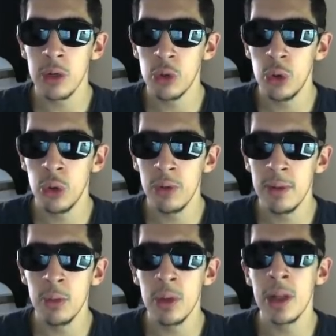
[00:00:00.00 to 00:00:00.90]
söylüyorum
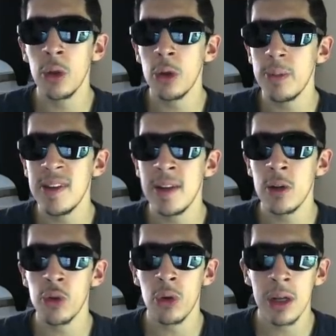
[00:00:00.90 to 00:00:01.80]
ve bundan 4-5 sene
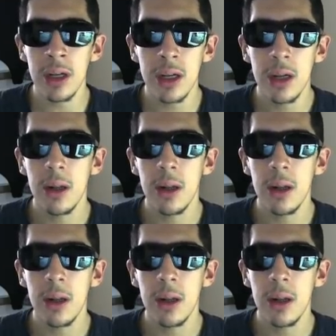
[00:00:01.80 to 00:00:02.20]
sonra